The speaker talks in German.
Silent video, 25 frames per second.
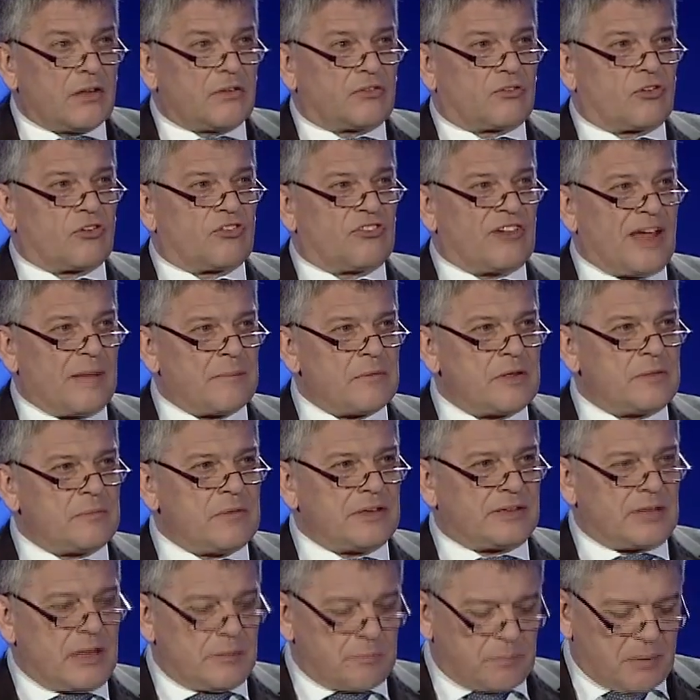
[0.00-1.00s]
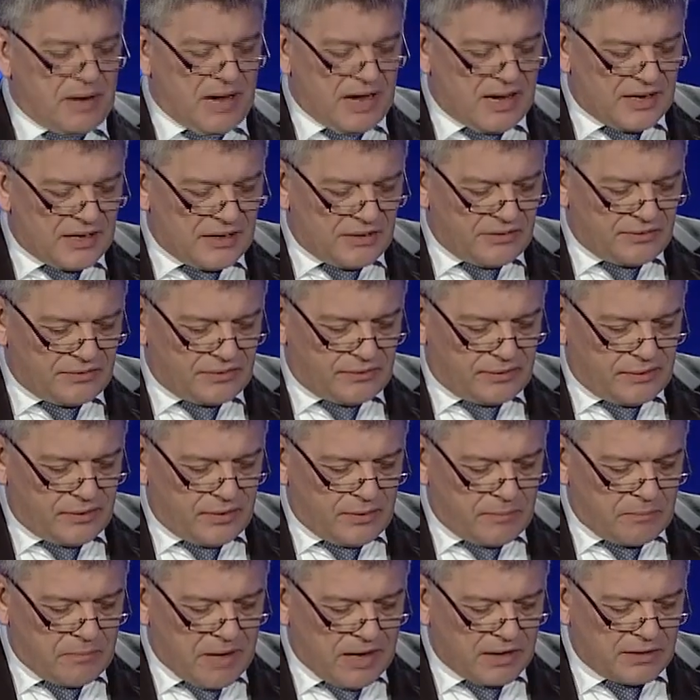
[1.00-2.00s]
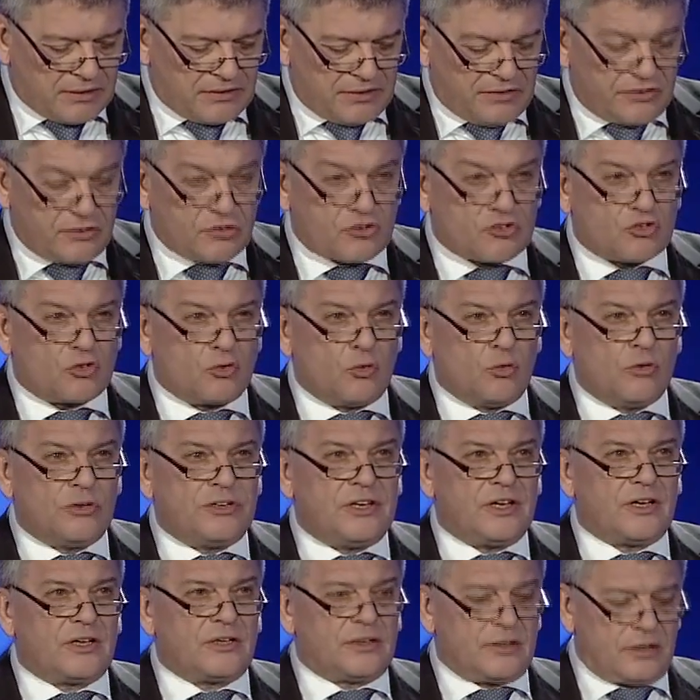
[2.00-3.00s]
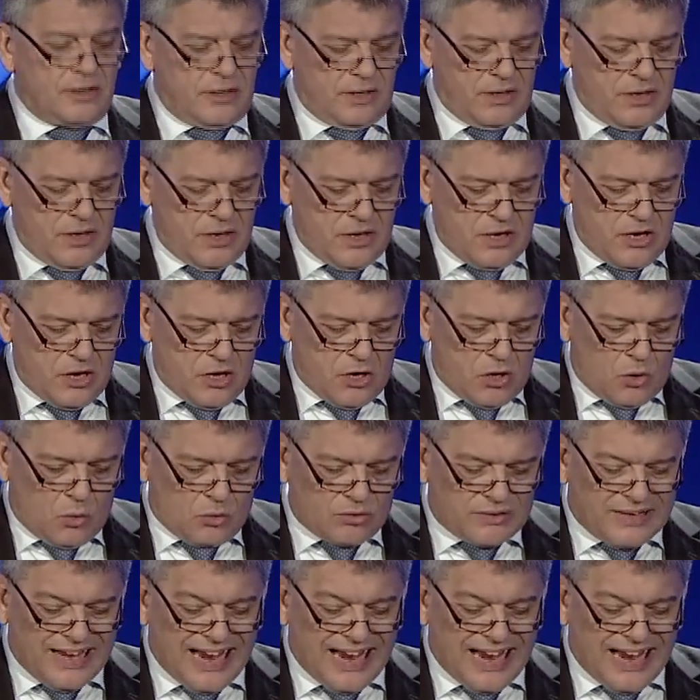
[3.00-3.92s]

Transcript: Zusammen mit dem Preis machen diese Studien und